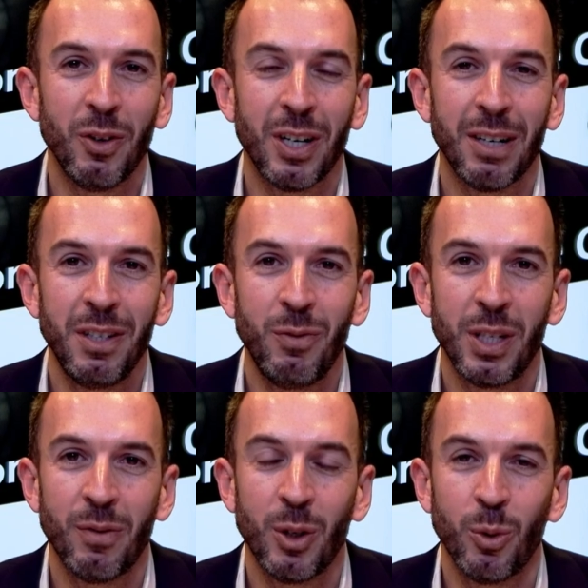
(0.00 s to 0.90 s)
euh, ravi de
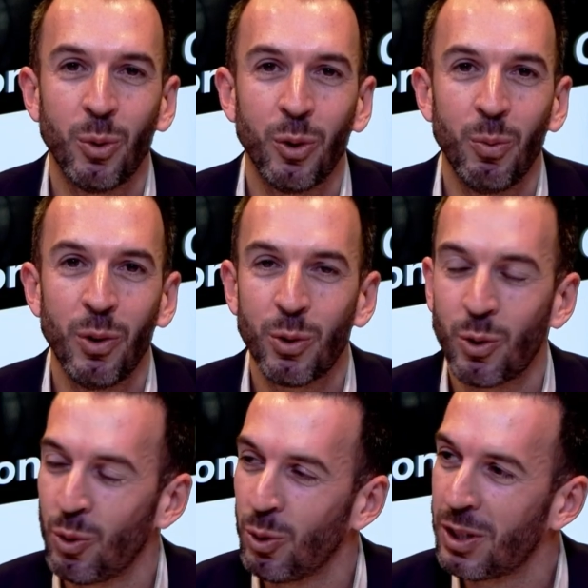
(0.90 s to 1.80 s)
vous avoir autour de moi
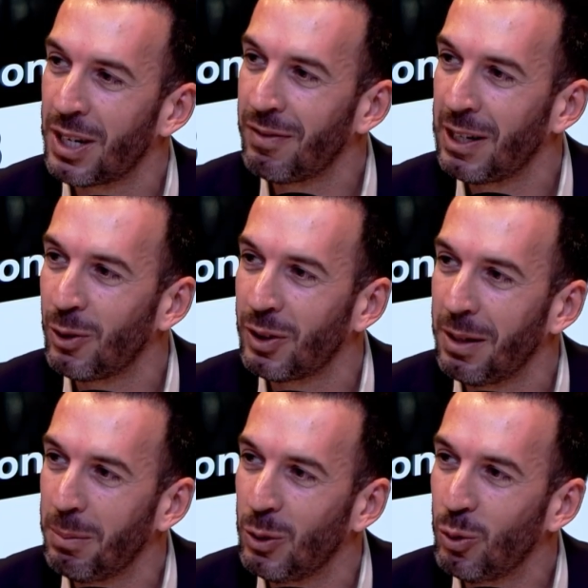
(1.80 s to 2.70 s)
ce jour de
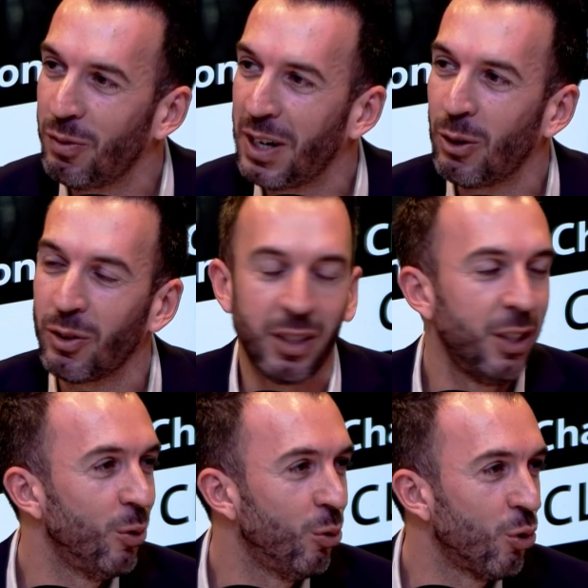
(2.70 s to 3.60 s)
Saint-Valentin, mes deux
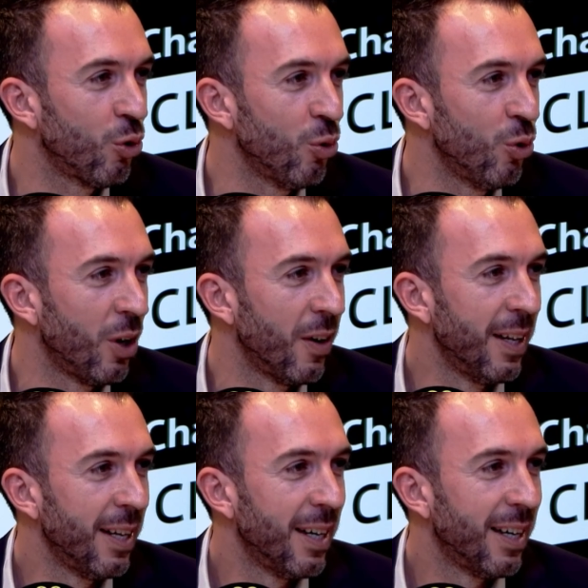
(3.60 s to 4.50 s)
Valentines du jour.
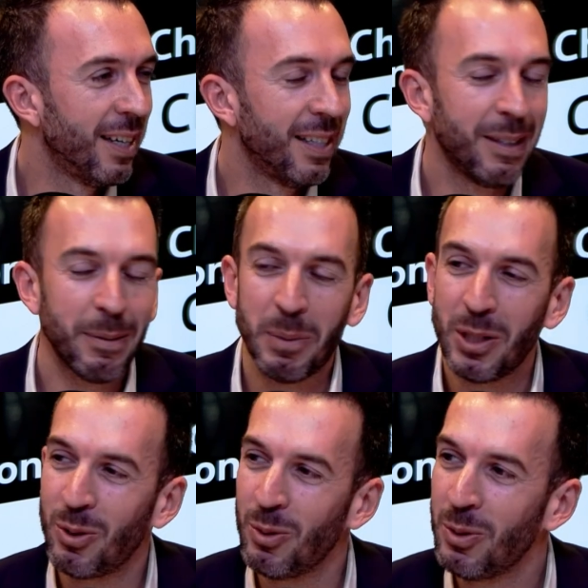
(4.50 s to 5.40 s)
Euh,
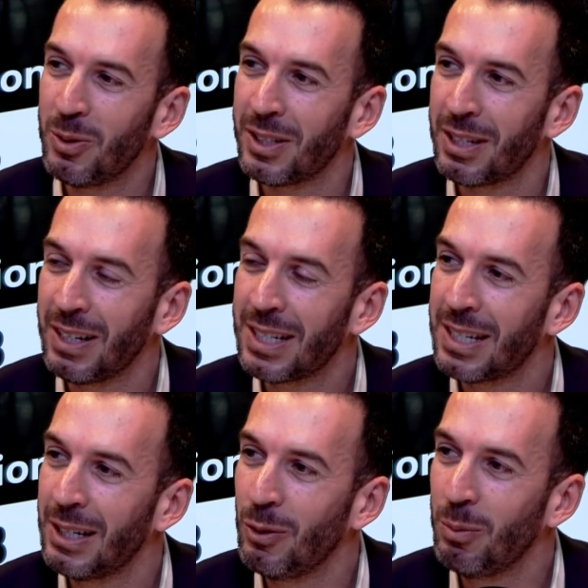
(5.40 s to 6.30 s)
messieurs, euh, c'est vrai que
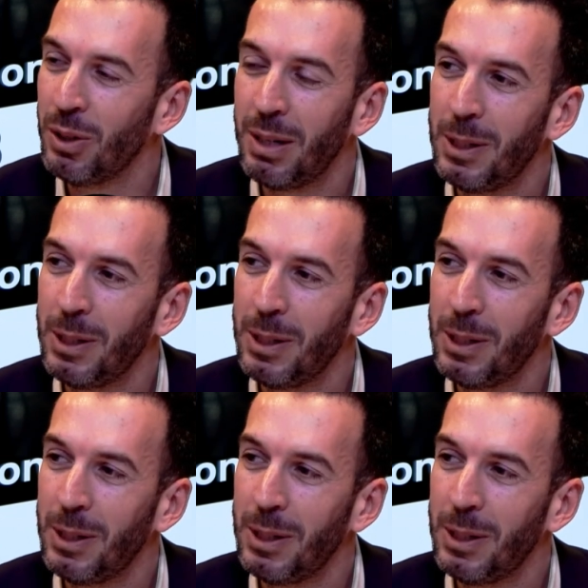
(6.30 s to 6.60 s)
c'est une bonne